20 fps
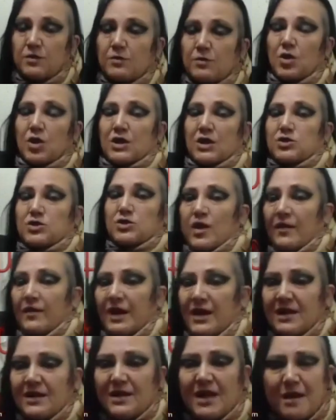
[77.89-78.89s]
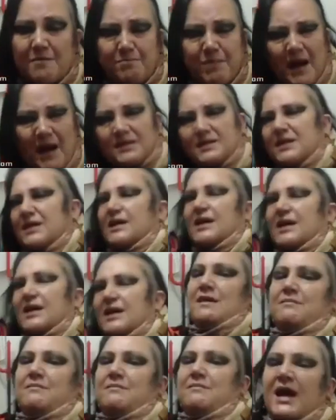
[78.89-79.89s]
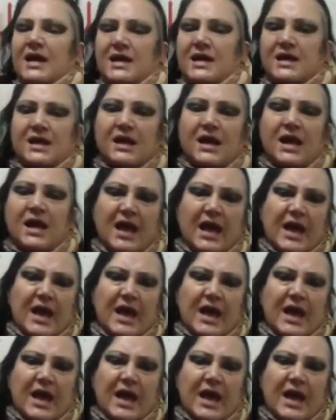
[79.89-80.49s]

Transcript: convocatoria de Lidia Patti que va a ir